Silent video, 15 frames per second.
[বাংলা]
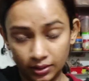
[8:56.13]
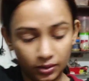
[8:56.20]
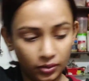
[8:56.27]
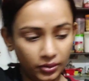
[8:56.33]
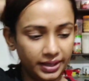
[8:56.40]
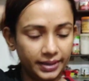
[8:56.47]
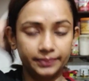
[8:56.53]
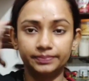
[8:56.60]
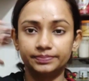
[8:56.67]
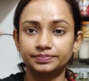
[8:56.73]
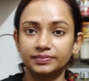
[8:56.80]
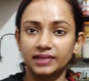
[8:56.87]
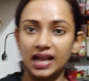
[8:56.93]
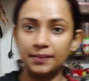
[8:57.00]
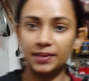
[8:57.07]
ওকে
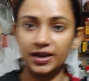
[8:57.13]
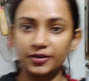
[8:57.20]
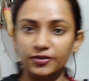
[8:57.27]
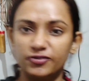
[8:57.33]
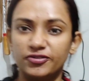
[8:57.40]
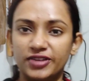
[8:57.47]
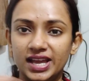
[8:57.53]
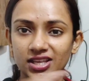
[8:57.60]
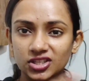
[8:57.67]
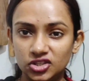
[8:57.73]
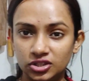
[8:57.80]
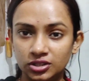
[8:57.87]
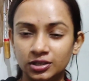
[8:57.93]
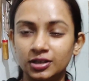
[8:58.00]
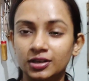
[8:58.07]
আমার ভেজ
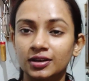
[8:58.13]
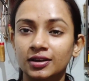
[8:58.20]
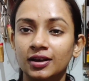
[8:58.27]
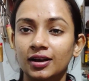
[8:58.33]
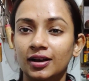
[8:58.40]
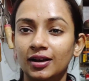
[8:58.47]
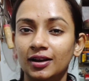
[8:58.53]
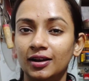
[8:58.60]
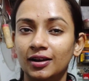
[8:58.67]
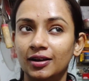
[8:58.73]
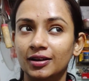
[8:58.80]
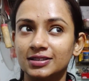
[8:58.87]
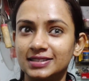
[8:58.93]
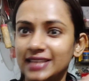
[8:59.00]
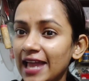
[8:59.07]

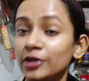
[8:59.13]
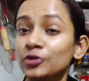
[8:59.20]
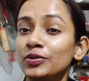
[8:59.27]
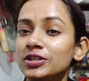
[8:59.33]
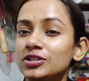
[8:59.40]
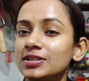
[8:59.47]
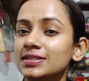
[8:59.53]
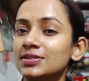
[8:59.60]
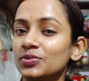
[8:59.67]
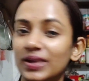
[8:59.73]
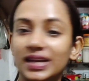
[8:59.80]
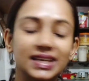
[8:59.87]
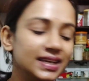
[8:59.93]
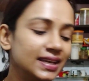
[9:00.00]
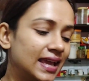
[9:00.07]
স্যান্ডউইচ ইজ
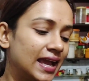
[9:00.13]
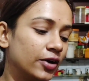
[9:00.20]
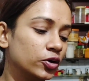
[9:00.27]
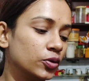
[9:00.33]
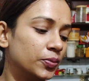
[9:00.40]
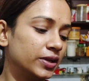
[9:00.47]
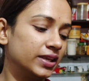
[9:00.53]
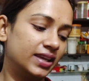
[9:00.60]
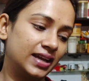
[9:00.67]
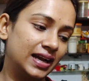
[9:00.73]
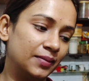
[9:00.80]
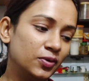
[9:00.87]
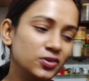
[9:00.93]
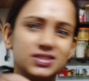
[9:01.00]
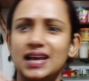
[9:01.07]
রেডি এখন ওপরে গিয়ে
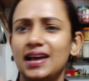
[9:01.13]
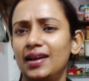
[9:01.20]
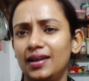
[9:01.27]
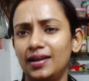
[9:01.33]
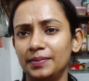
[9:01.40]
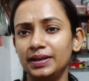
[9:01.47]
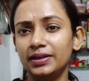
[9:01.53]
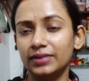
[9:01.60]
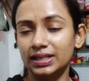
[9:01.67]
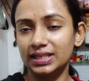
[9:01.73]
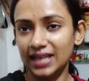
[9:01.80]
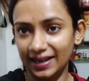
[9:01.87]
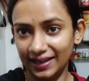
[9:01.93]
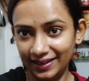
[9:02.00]
খাবো চা আমি গ্রিন টি আগেই